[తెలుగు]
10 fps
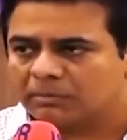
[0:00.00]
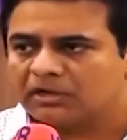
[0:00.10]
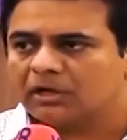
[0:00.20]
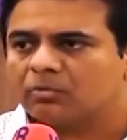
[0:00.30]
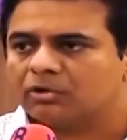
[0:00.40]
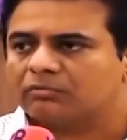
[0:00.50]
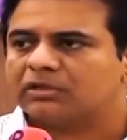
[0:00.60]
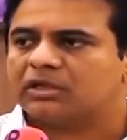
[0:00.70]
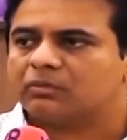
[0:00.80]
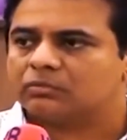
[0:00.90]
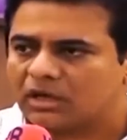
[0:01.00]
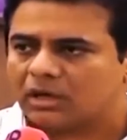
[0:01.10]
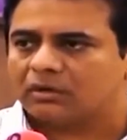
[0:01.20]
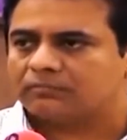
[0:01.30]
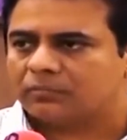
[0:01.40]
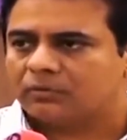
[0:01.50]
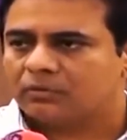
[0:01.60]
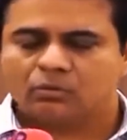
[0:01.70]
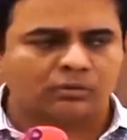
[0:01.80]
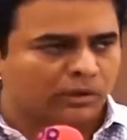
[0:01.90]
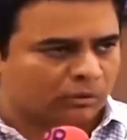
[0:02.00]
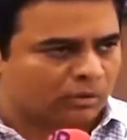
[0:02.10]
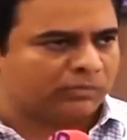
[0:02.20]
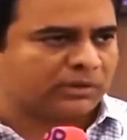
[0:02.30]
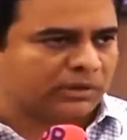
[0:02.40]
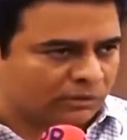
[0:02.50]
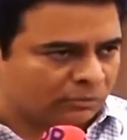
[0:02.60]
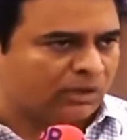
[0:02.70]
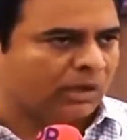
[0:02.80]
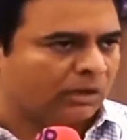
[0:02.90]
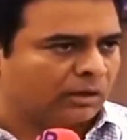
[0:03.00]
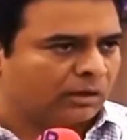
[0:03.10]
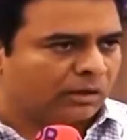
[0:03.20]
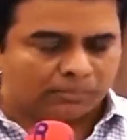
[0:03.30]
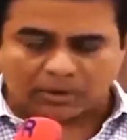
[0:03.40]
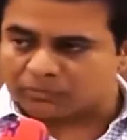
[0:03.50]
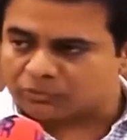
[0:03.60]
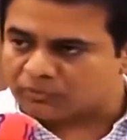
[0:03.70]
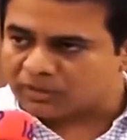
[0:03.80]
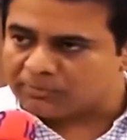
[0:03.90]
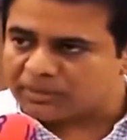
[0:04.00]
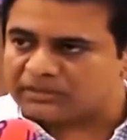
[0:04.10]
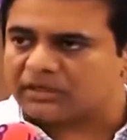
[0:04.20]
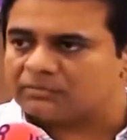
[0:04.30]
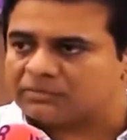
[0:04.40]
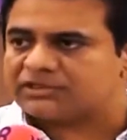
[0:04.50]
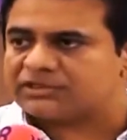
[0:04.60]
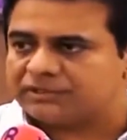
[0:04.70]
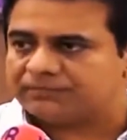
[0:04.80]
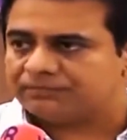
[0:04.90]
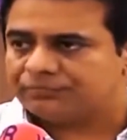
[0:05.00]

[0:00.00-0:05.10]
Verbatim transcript: క్రిమినల్ మోటివ్ ఏదైనా ఉందా కుట్ర కోణం ఏదైనా ఉందా ప్రభుత్వాన్ని బదనాం చేసి